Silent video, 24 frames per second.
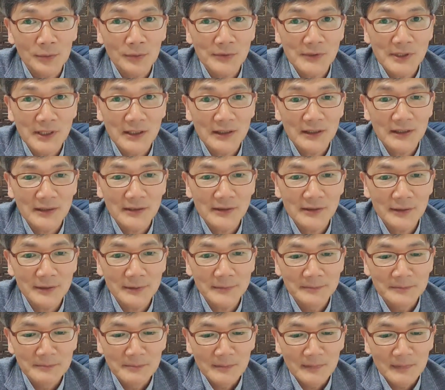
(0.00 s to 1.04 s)
공동체
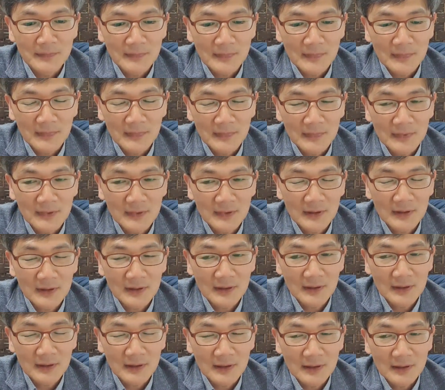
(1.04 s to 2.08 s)
안에서
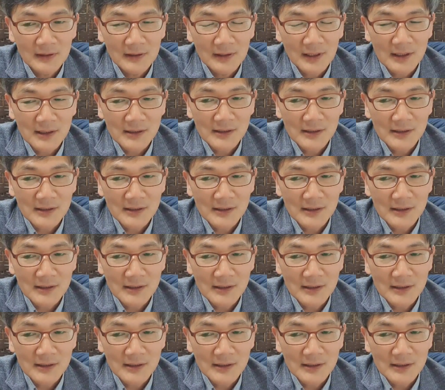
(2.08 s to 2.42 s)
음,